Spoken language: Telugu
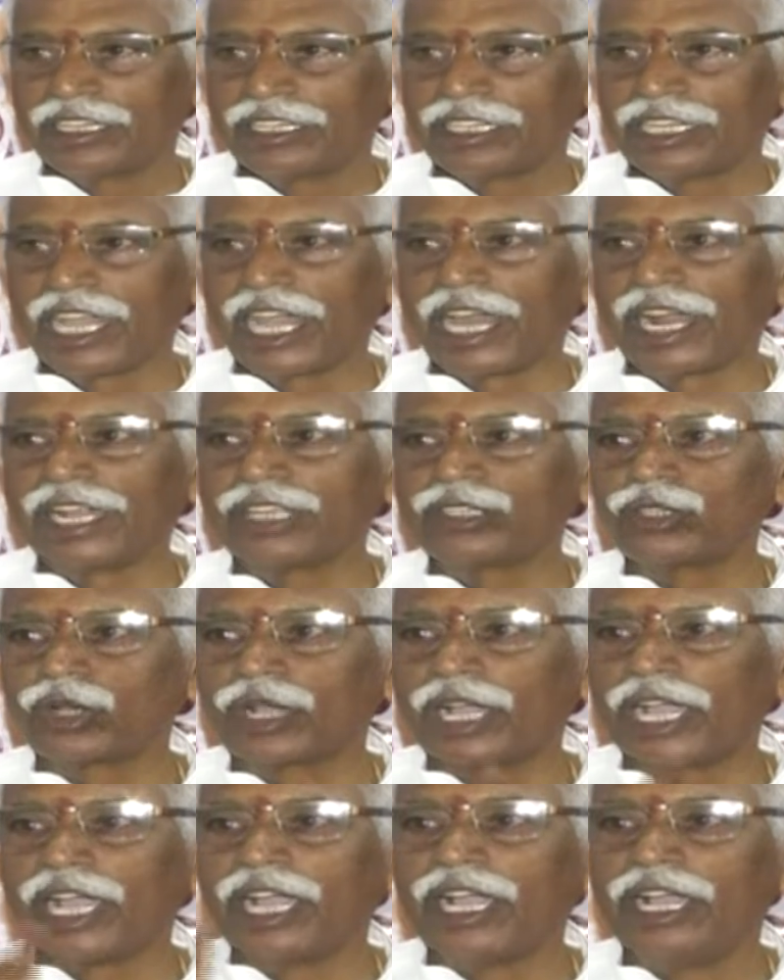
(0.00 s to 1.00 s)
టీఆర్ఎస్
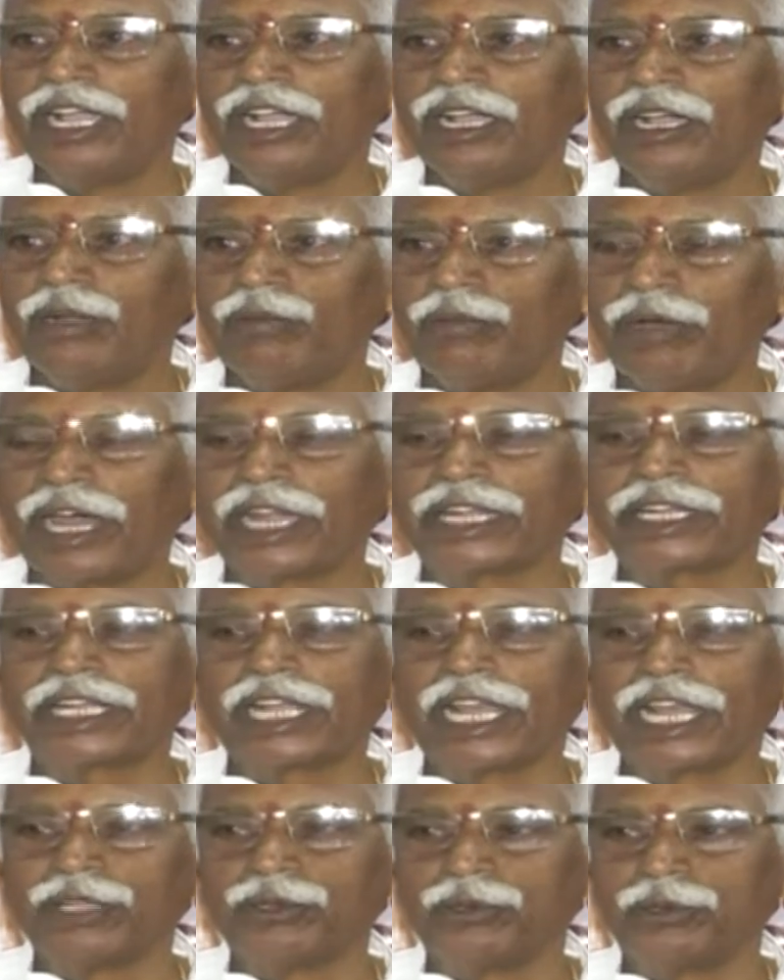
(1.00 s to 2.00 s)
ఒక పార్టీ
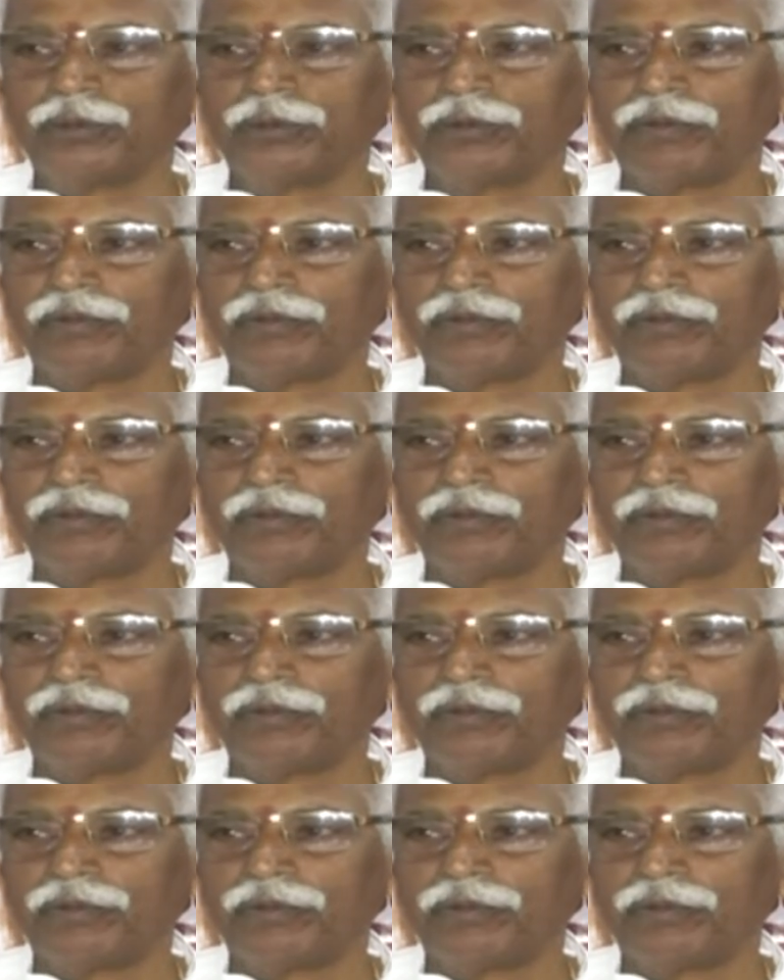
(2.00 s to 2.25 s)
కాదు